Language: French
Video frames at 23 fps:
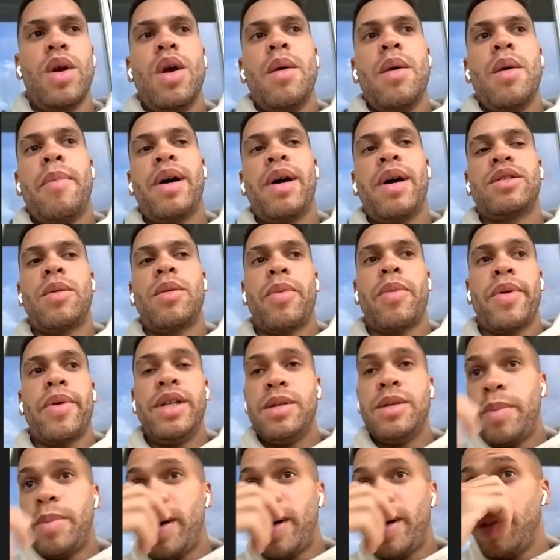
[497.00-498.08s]
Par exemple, en
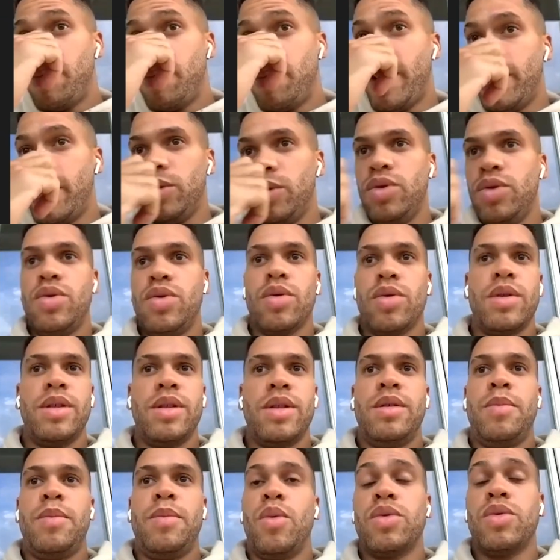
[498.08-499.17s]
Espagne, bah, une journée
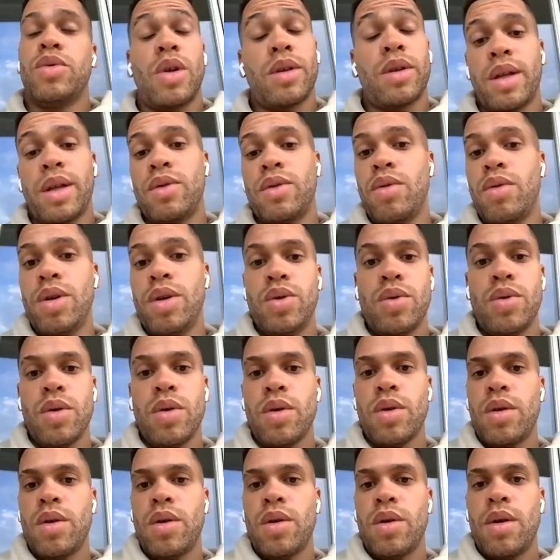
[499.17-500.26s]
on s'entraîne tous les jours.
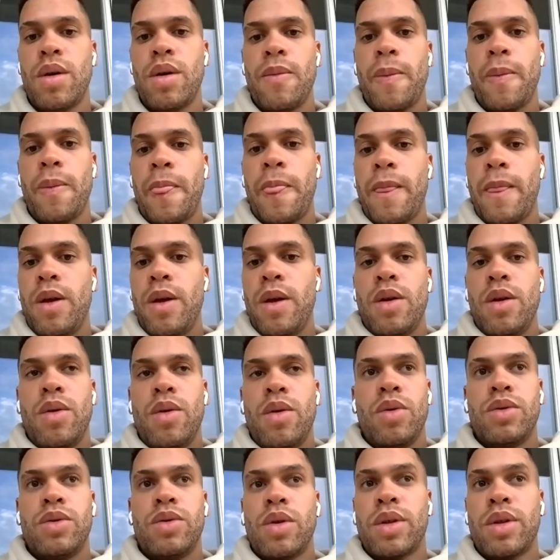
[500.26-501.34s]
On
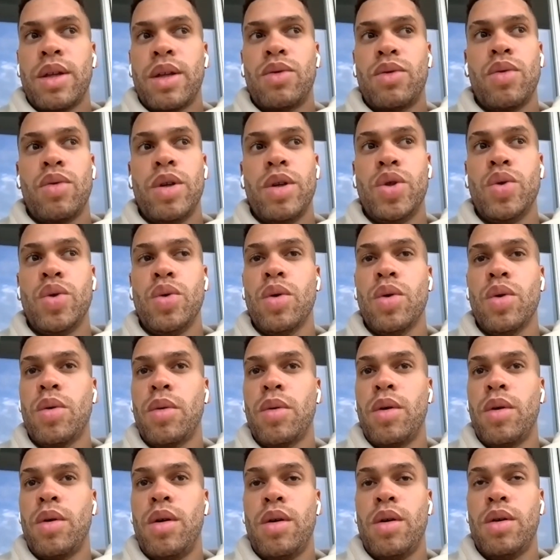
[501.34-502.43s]
s'entraîne tous les
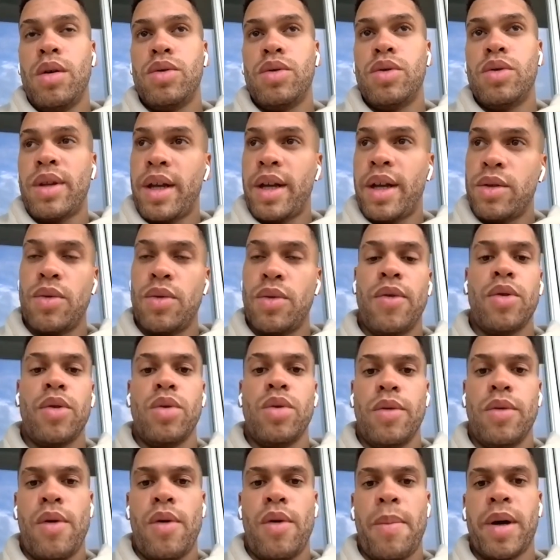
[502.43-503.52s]
jours, euh, très souvent deux
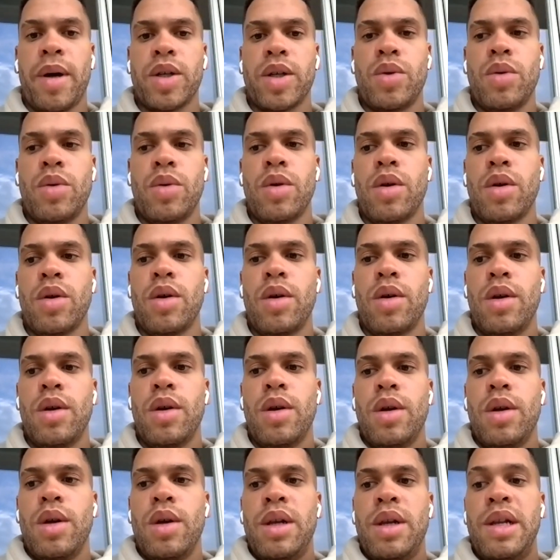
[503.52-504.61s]
fois par jour
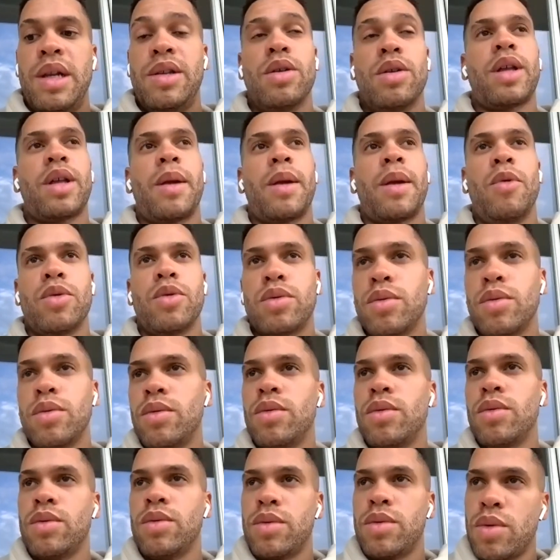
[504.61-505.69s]
les entraînements
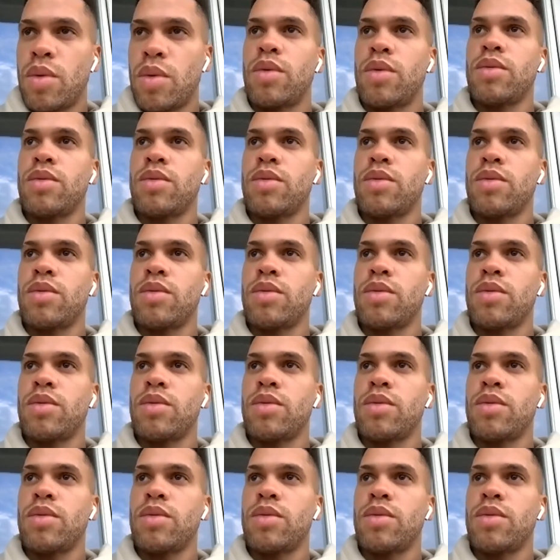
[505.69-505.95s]
sont, sont,